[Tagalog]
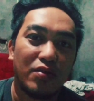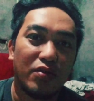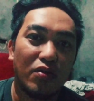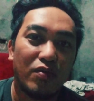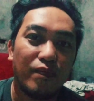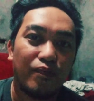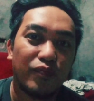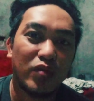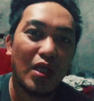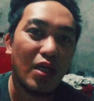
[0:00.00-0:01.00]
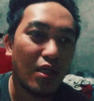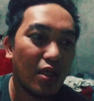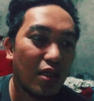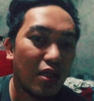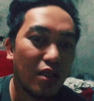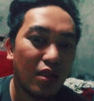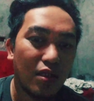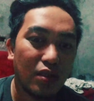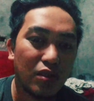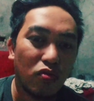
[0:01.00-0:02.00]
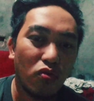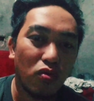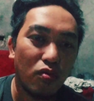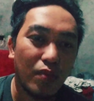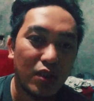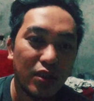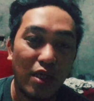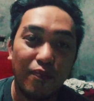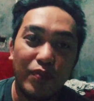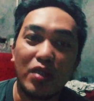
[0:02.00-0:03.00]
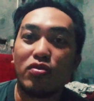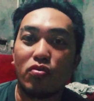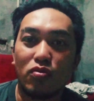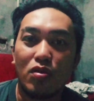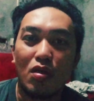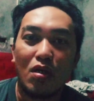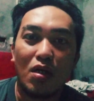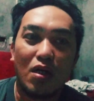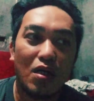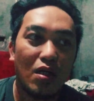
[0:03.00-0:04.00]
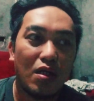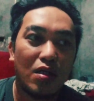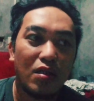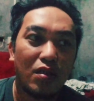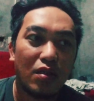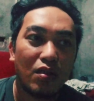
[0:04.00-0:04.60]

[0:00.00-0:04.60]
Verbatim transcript: No? Uh, siguro mas safe yan yung uh,